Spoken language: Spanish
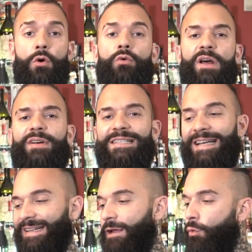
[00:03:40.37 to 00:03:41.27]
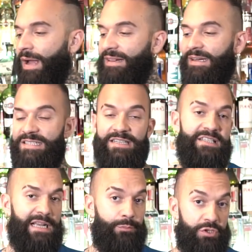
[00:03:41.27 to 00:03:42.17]
Una vez que te encuentres en
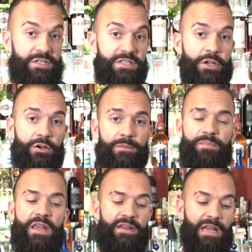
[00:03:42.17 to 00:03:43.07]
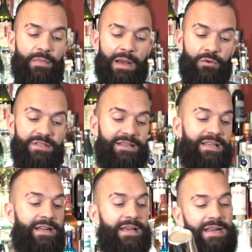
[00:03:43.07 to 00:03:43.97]
esta posición, ya hablamos de
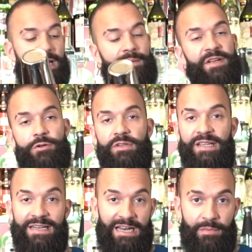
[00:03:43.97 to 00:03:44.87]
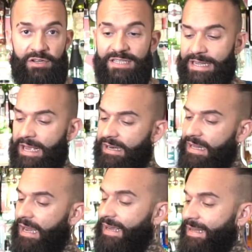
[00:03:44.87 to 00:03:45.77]
tener el medio tin en la mano
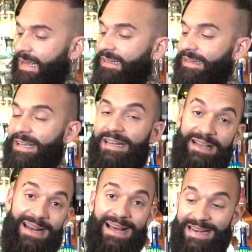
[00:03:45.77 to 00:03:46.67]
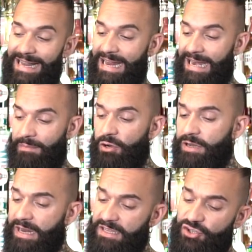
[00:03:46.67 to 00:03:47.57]
izquierda y el tin grande en la mano
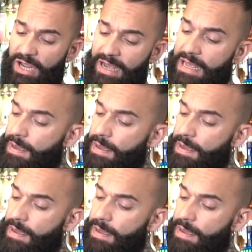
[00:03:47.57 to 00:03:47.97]
derecha,